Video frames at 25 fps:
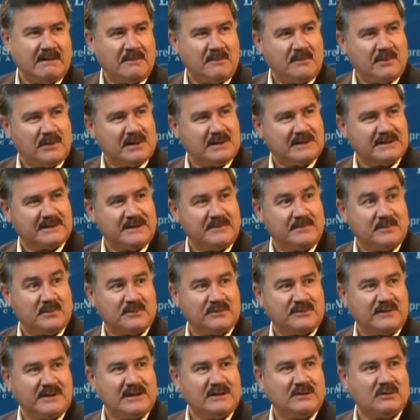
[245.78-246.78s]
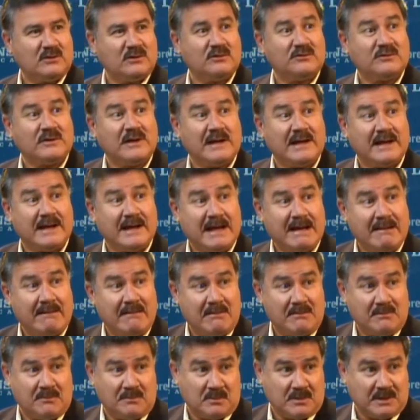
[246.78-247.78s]
por el 3%, nos
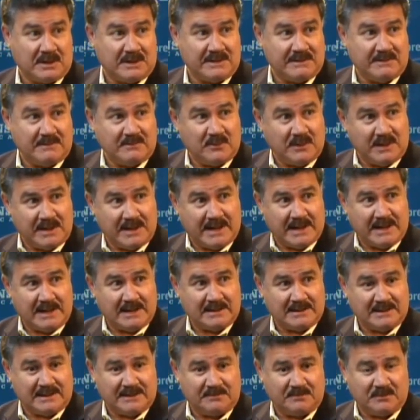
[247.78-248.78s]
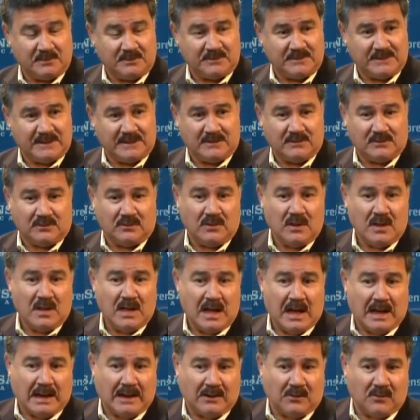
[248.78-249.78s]
alegrábamos porque íbamos a llegar al 3%,
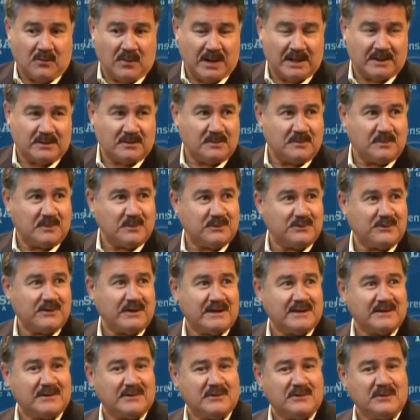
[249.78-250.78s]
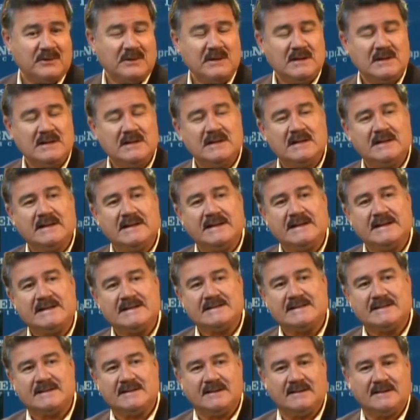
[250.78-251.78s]
al 4%,
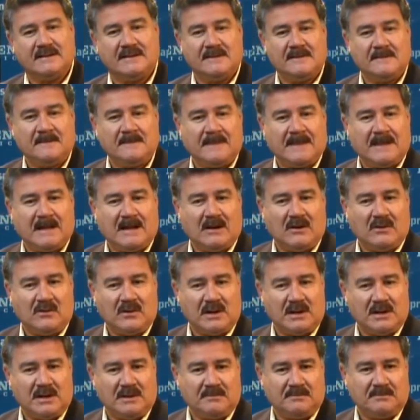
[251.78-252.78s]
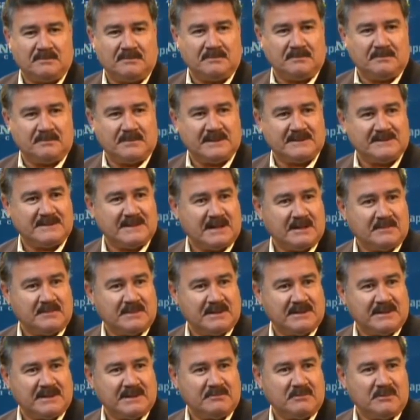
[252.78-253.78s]
este, ahora
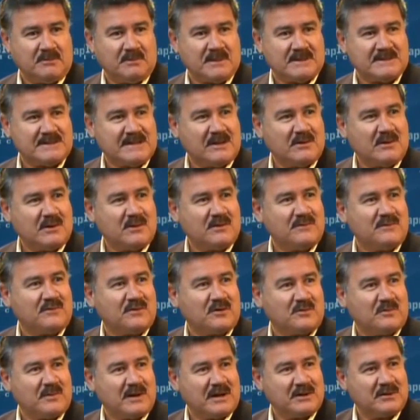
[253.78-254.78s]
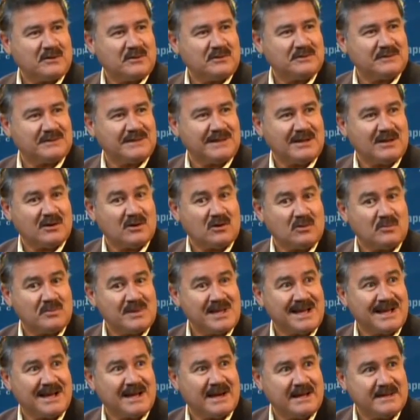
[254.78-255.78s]
Básicamente hemos pasado a conformarnos si la
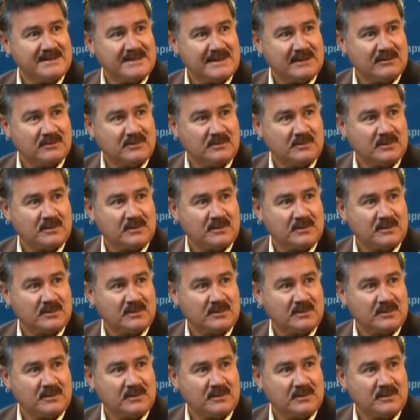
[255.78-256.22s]
economía crece al 2%.